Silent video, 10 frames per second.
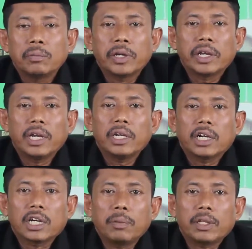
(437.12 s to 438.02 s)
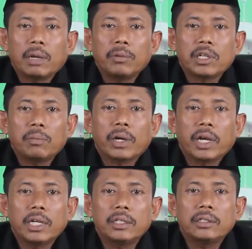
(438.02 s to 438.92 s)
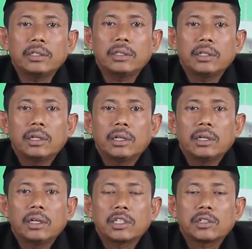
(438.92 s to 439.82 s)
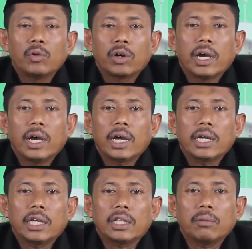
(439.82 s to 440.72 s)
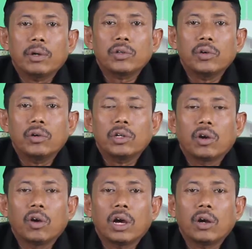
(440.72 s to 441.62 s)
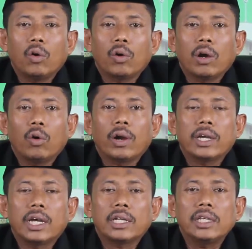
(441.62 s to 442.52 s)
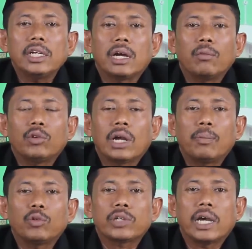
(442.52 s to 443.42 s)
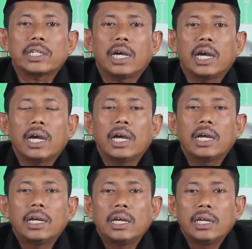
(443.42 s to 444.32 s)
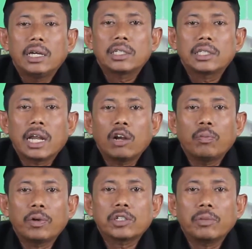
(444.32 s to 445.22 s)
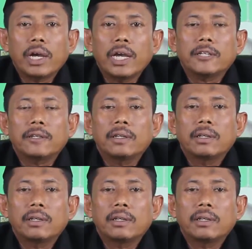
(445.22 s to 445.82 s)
Demikian yang dapat kami sampaikan. Semoga kita termasuk digolongkan orang-orang yang tidak mudah putus asa, selalu bersemangat